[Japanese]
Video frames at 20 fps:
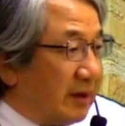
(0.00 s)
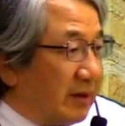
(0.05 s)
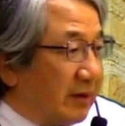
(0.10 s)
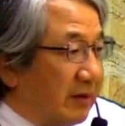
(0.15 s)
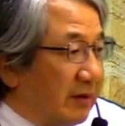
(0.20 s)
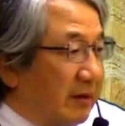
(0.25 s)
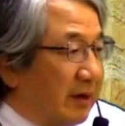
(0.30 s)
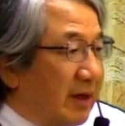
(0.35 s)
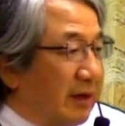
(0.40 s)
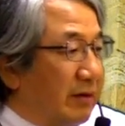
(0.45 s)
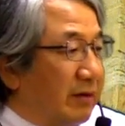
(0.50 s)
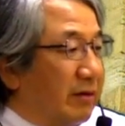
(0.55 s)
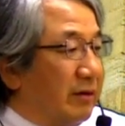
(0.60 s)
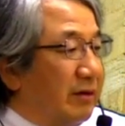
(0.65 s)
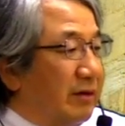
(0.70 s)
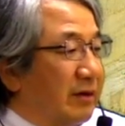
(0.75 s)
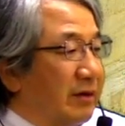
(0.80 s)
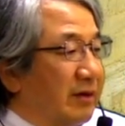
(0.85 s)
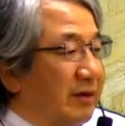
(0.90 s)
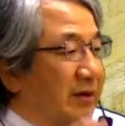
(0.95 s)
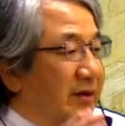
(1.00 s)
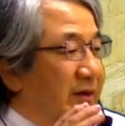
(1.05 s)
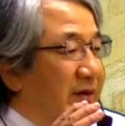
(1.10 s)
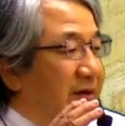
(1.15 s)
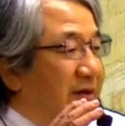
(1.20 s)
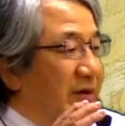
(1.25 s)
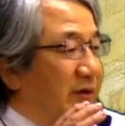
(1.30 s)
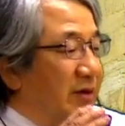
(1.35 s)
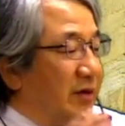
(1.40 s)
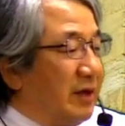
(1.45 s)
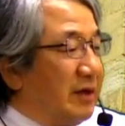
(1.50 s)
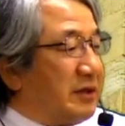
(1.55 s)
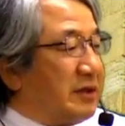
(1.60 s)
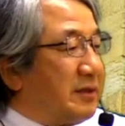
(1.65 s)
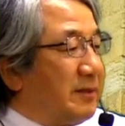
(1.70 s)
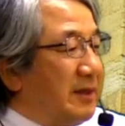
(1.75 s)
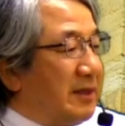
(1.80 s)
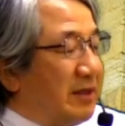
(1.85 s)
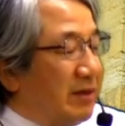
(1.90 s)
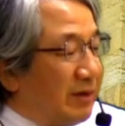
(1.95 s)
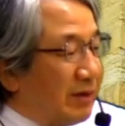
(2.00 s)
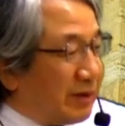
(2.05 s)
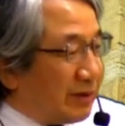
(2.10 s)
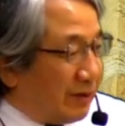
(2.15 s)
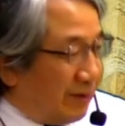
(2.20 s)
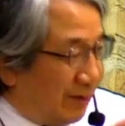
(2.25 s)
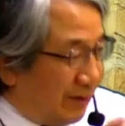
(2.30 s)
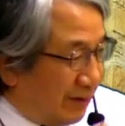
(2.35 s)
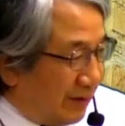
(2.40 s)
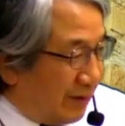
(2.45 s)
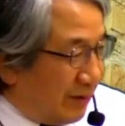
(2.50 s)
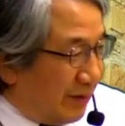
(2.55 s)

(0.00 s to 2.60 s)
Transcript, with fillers: これはあのこれは全ての人、